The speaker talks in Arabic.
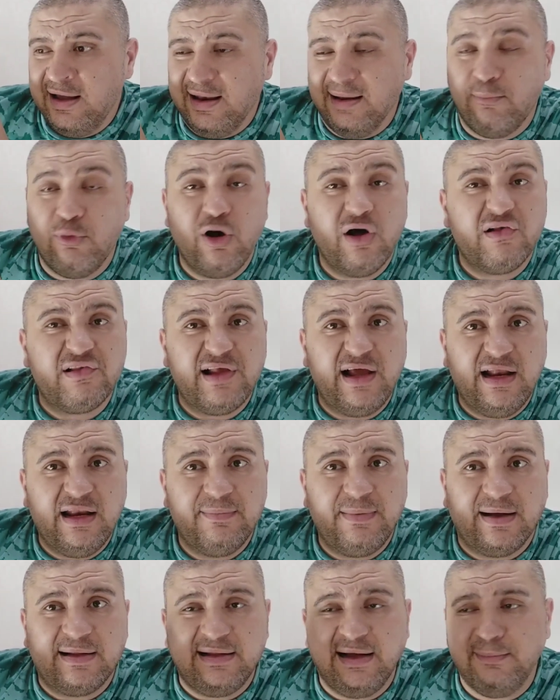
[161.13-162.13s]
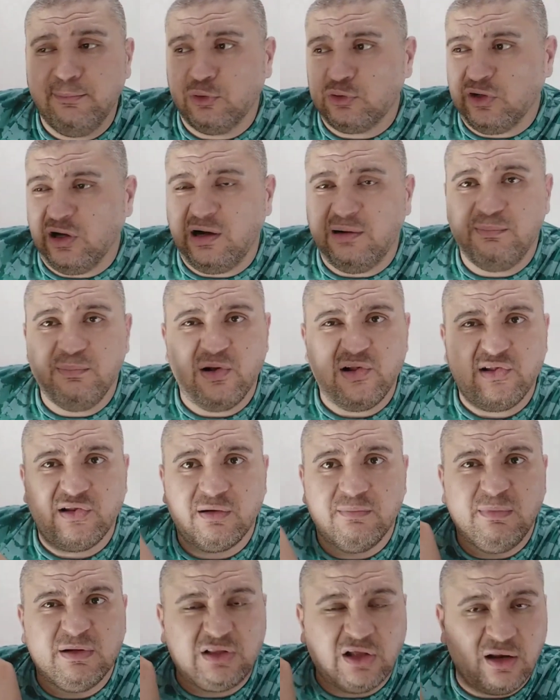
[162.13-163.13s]
لما هو يعني بعدها منتخب
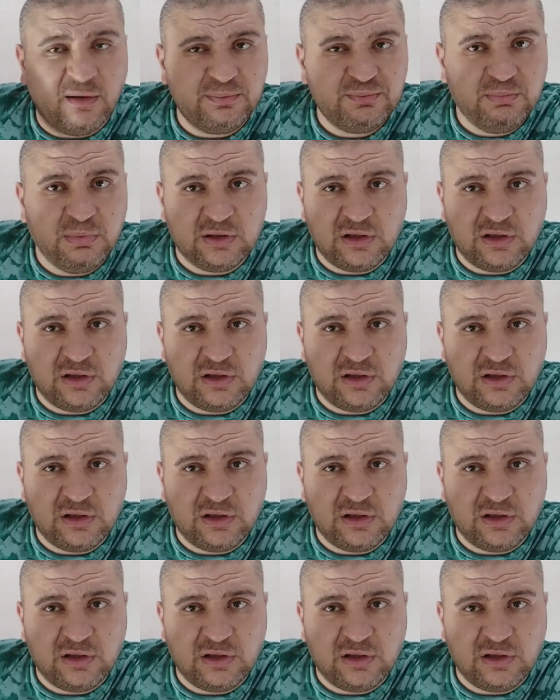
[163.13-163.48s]
مصر ما طلب